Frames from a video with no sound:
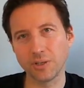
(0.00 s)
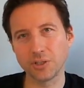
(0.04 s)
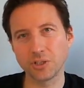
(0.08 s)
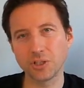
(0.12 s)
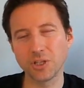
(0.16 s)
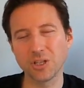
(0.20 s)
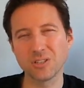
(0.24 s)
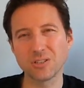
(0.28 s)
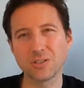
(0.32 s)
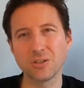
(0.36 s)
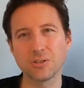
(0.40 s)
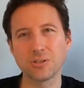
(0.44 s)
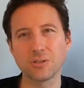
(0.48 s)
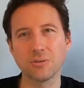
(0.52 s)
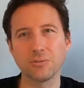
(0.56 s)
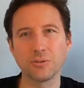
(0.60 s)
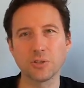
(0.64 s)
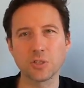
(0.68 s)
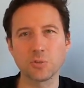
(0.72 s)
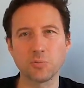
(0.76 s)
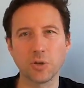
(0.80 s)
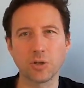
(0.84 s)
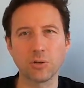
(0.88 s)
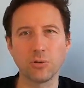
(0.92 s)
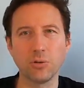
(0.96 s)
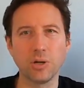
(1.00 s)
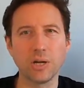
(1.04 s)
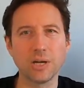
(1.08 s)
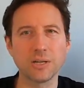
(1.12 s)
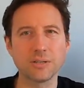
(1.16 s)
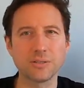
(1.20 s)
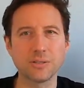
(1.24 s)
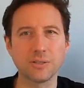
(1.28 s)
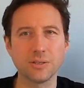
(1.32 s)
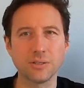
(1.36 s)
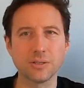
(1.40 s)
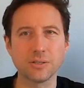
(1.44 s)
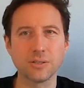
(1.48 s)
Często są to
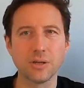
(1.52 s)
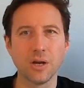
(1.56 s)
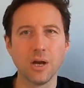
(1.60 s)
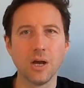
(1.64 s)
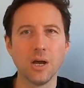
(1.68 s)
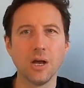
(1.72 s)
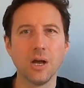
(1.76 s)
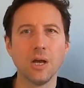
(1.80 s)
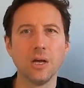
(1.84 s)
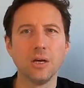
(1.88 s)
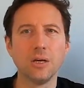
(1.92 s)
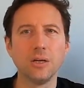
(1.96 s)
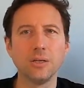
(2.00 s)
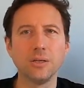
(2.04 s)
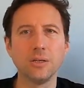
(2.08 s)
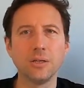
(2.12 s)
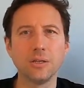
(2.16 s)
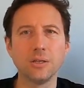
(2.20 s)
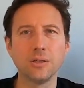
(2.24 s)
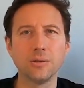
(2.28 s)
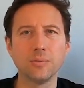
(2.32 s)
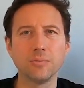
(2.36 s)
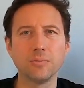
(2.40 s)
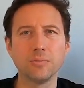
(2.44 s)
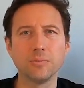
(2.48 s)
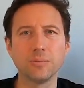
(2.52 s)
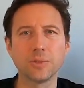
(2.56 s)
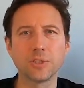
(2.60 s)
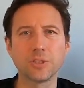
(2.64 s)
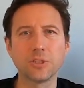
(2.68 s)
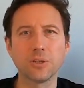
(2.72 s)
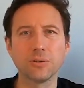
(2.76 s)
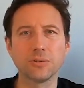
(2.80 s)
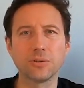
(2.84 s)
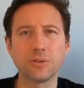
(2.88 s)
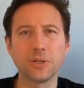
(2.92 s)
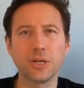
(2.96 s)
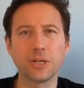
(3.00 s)
spekulacje,
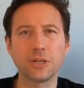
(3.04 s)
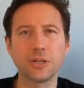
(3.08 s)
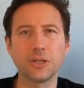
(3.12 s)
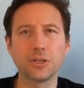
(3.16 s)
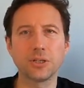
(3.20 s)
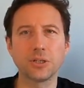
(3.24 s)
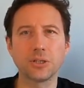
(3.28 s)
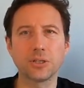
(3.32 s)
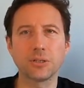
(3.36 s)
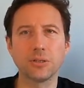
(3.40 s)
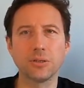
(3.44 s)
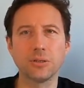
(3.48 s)
są to jakieś